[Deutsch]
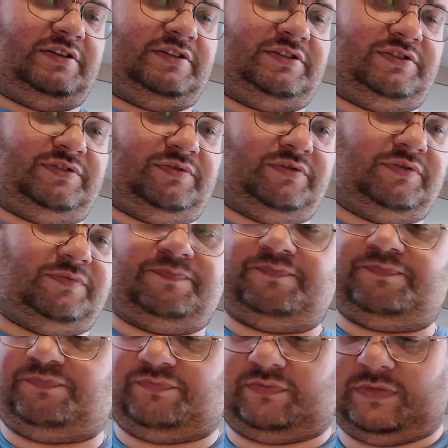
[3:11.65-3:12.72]
So.
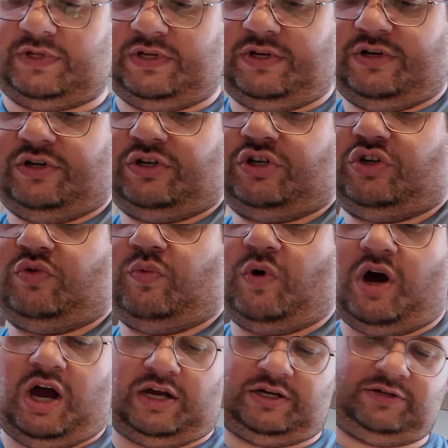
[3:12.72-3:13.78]

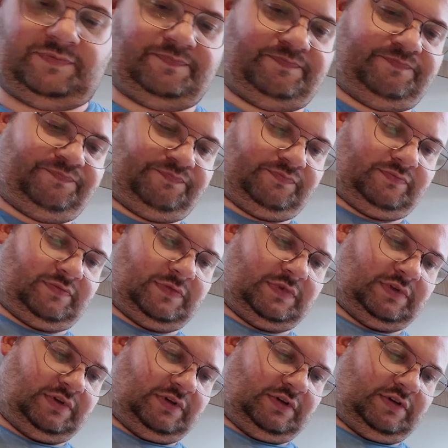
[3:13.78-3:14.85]
Quark.
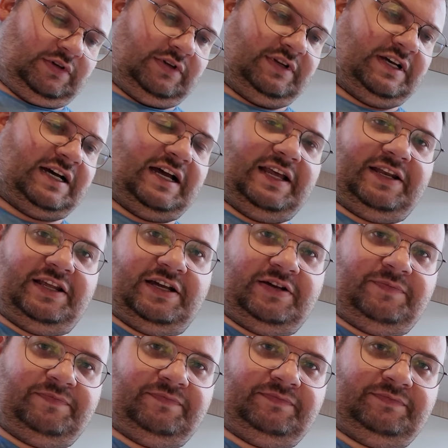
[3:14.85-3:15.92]
Da rein,
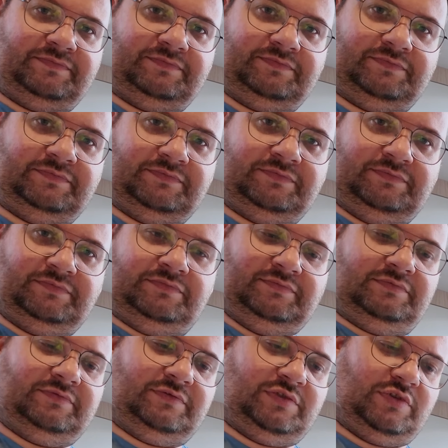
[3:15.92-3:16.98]
ja? Mhm.
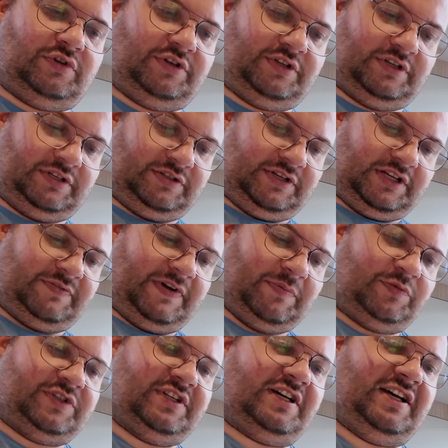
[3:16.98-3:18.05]
So Leute, also der Quark
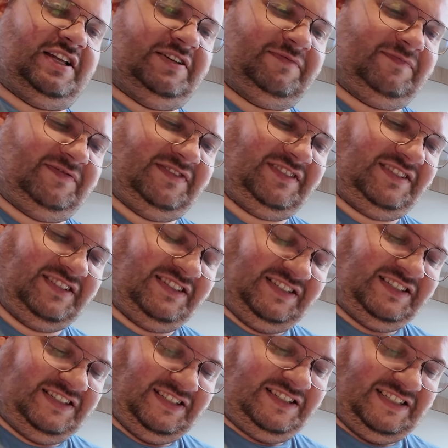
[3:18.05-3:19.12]
muss da rein.
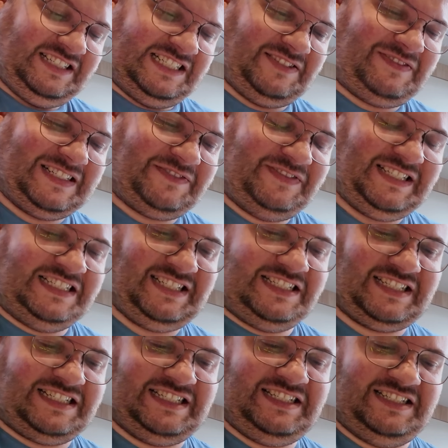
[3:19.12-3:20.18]
Der Quark will ja
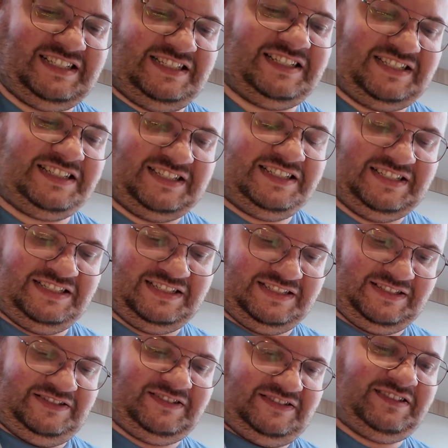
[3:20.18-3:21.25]
nicht rein.
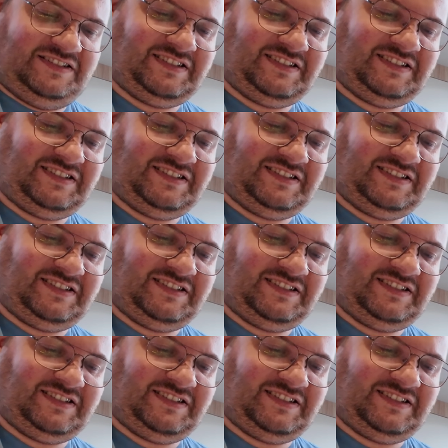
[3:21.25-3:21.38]
So.